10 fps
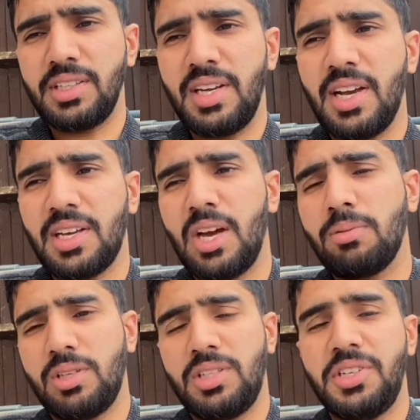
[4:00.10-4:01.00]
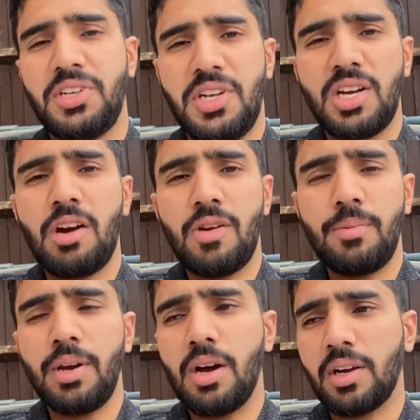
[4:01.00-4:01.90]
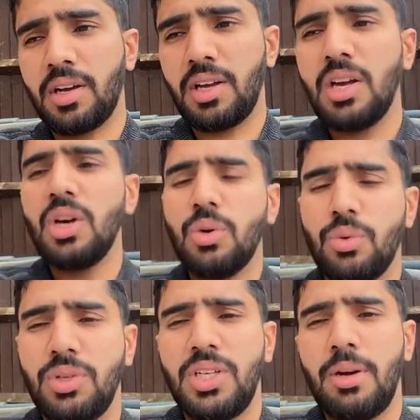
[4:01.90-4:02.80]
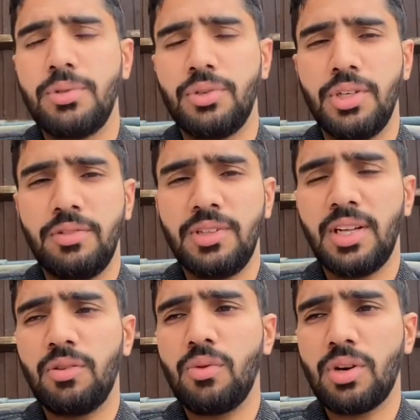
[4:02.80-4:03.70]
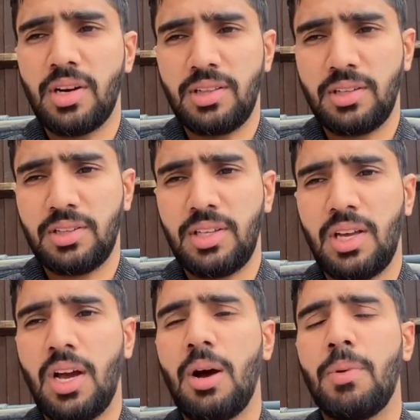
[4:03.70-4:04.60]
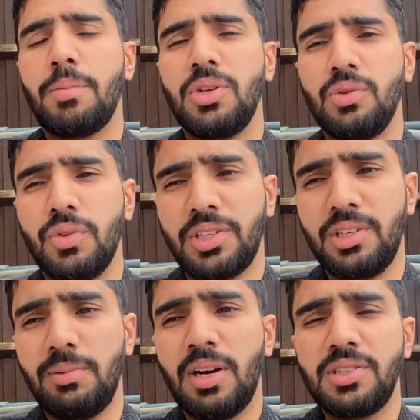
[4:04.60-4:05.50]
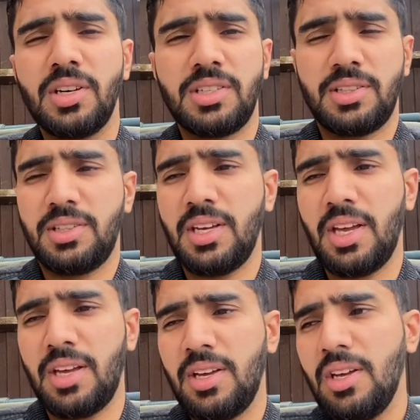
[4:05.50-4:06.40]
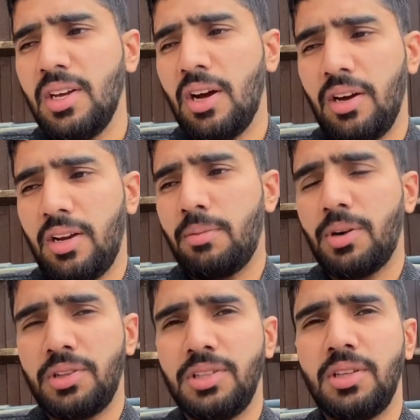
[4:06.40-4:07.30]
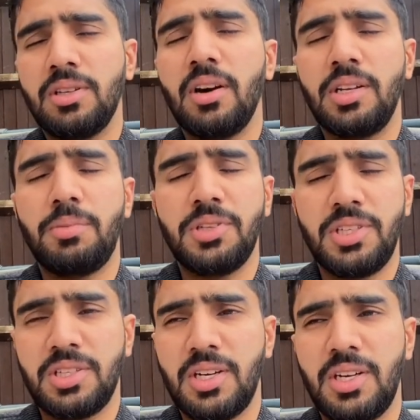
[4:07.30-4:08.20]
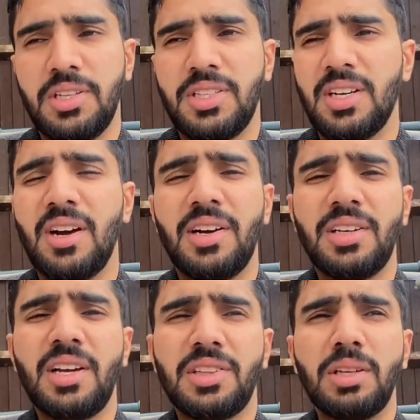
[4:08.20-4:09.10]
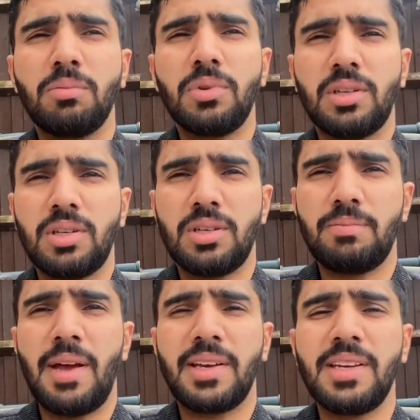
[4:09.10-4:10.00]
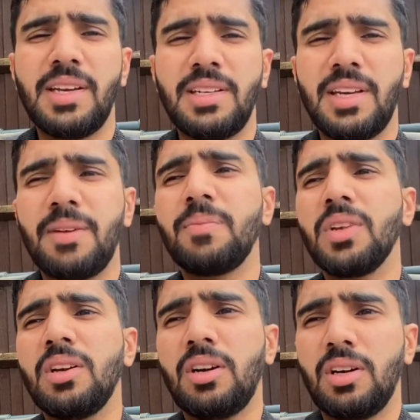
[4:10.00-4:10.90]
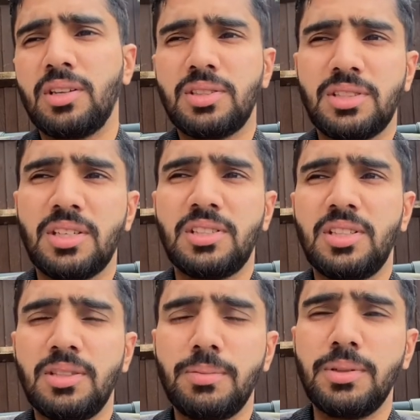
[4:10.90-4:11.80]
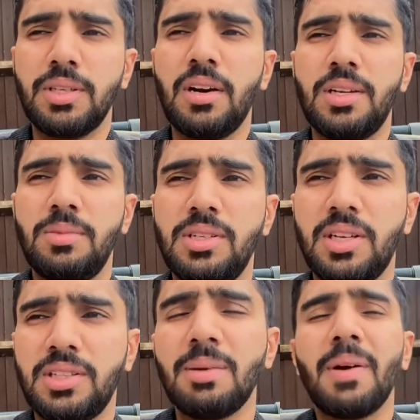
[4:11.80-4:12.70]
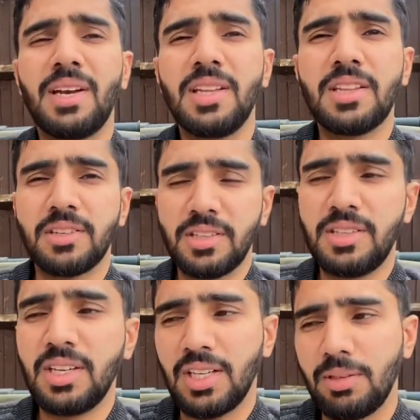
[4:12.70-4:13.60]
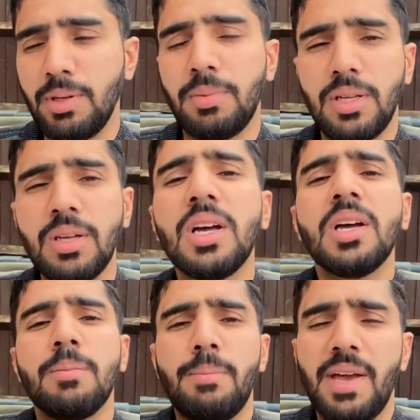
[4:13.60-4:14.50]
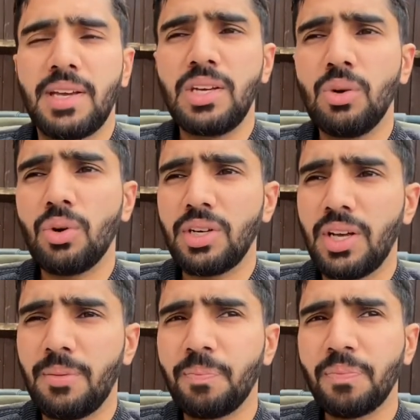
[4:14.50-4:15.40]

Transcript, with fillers: ये है कि आप किसी टेक अवे पे ला के उनकी आप जो डिलीवरी हैं वो कर सकते हैं आप अपनी यूनिवर्सिटी में आ जा सकते हैं अगर आप आती इधर गाड़ी परचेज कर लेते हैं गाड़ियाँ इतनी महंगी नहीं है सस्ती सी भी गाड़ी मिल जाती है पहले सस्ती थी लेकिन अभी फिर महंगी हो गई हैं